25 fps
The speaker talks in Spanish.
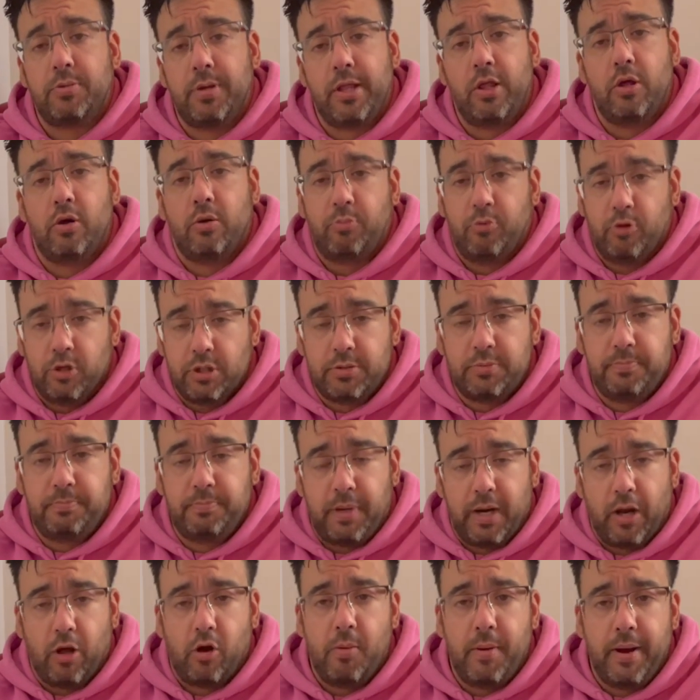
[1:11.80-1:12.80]
unido pues
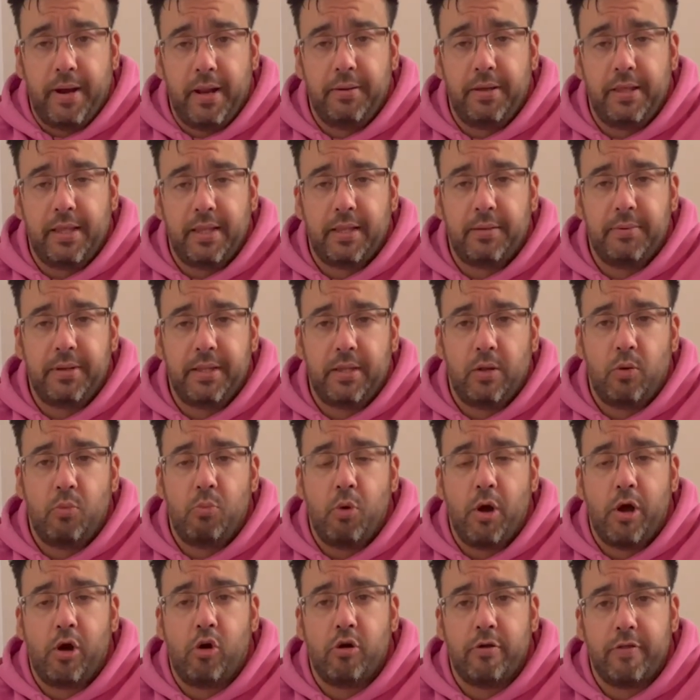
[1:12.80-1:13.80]
para comer evidentemente un
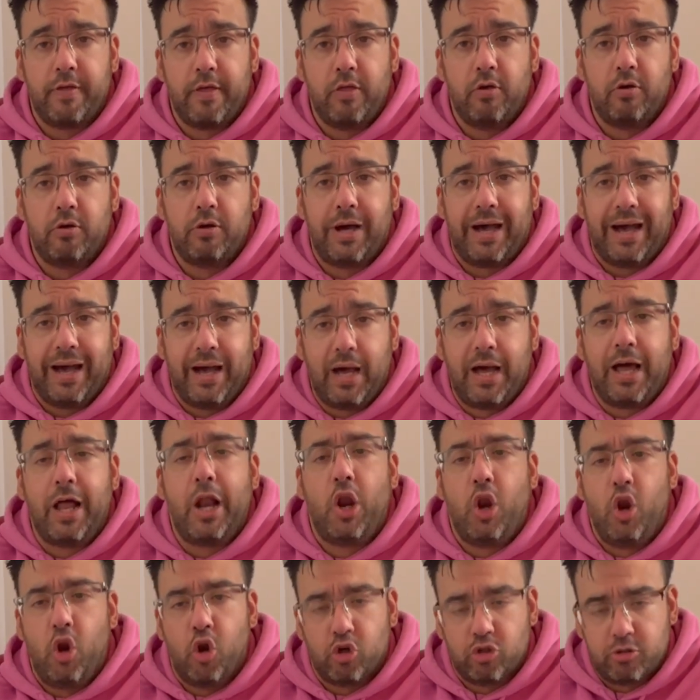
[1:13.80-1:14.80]
buen cocido, a
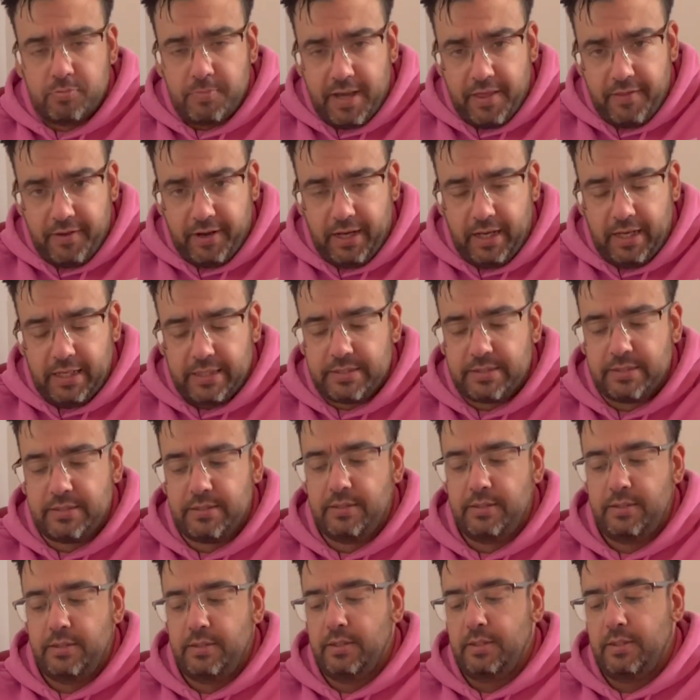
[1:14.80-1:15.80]
Los Madriles.
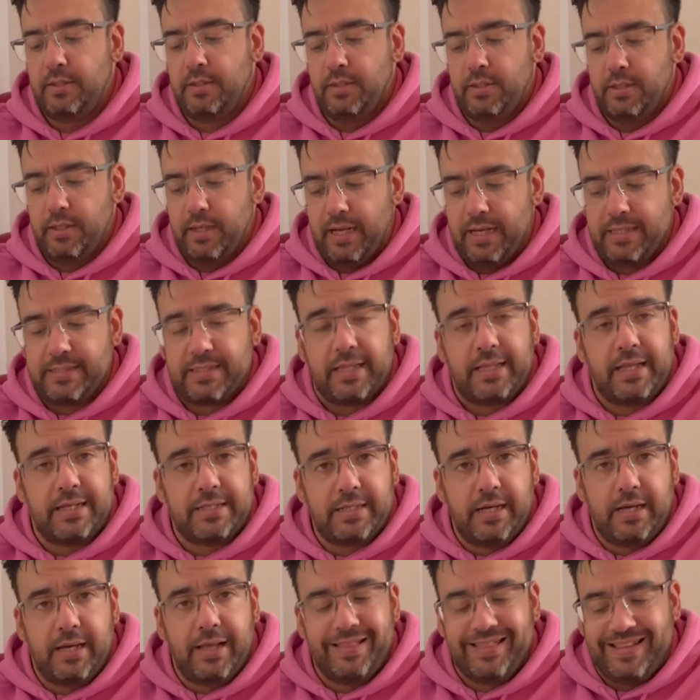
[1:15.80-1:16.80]
Esta
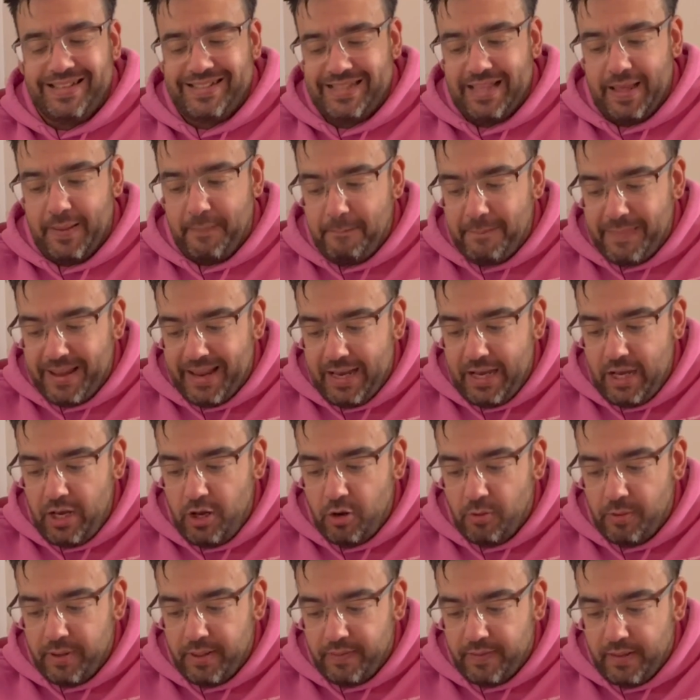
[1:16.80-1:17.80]
tasca desde
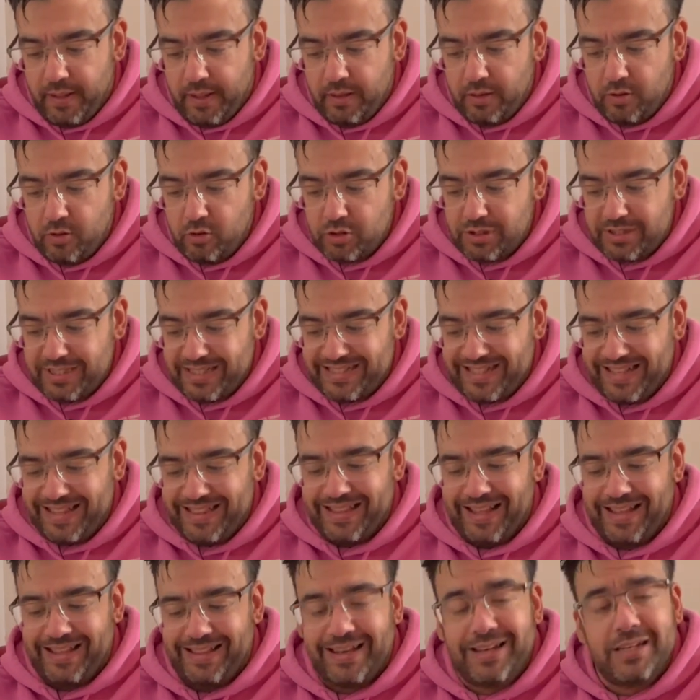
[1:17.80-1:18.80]

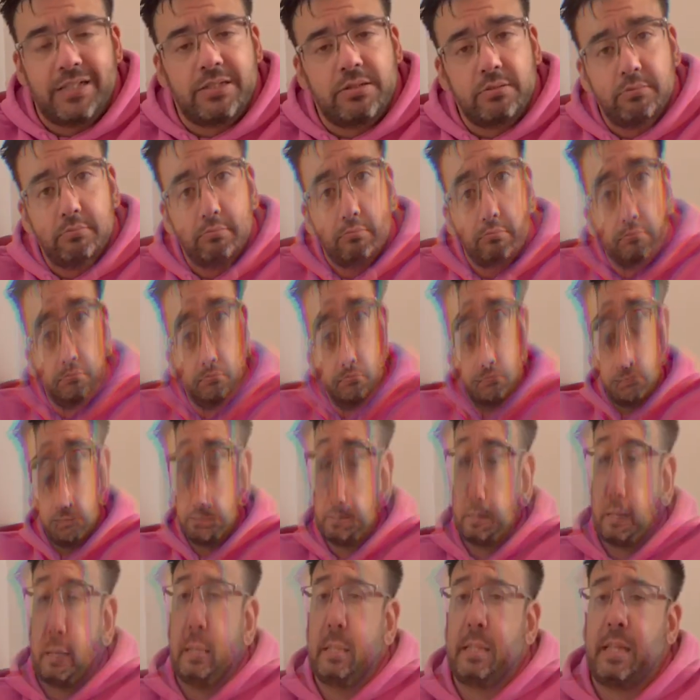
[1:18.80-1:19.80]
1963.
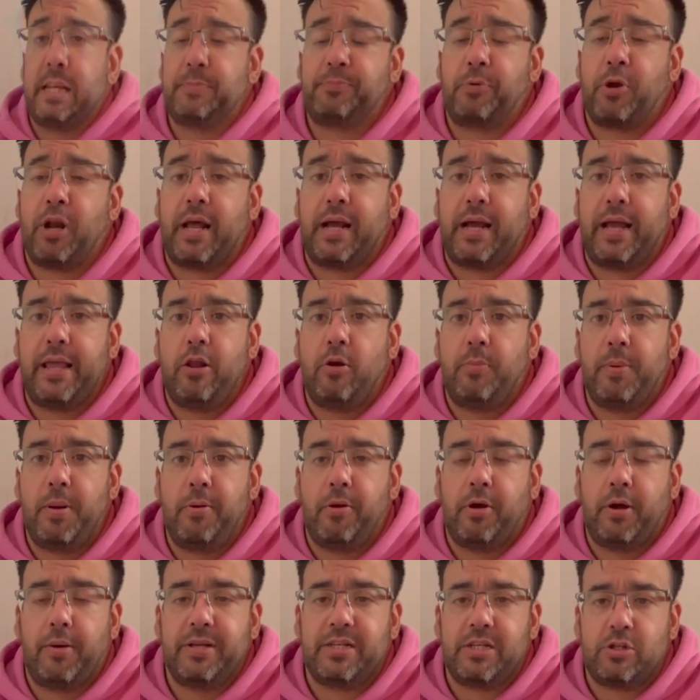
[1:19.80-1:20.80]
estás por la calle, lo
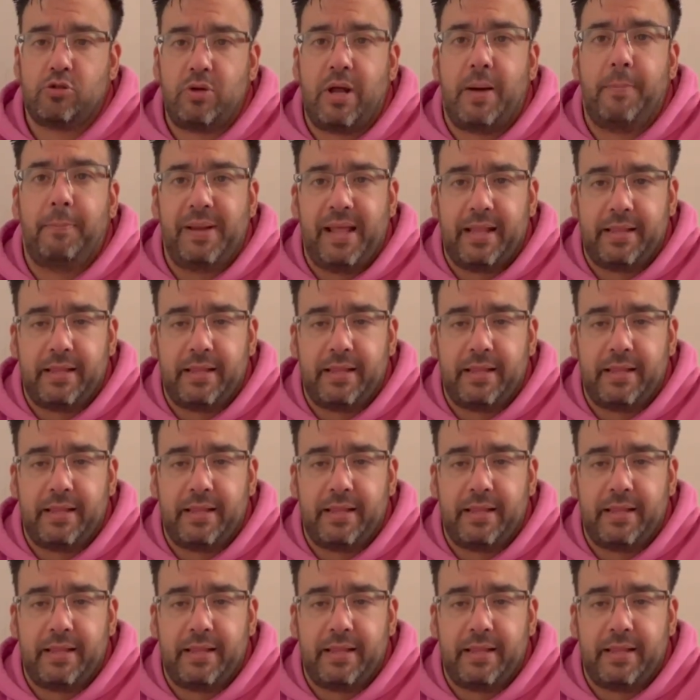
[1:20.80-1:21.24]
primero que ves es una amplia